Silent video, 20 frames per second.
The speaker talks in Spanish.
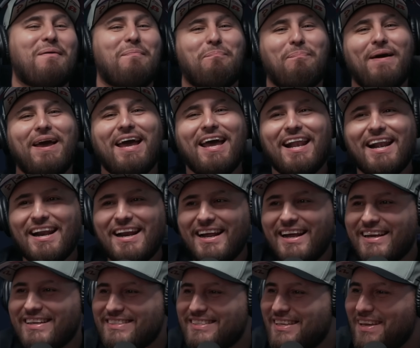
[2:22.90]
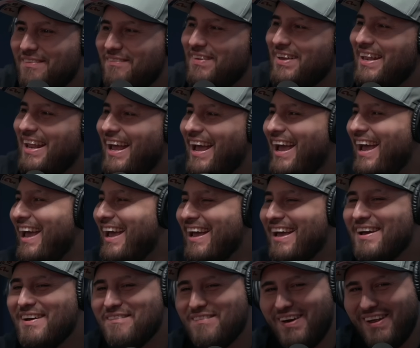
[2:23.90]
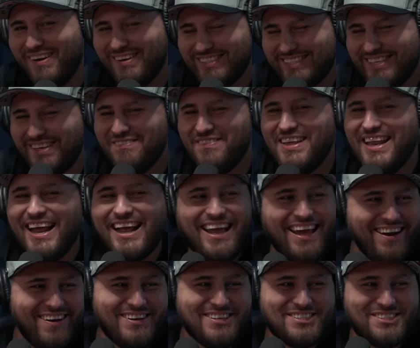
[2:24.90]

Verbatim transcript: perra! Sí, miré. Pero sí, miré que lo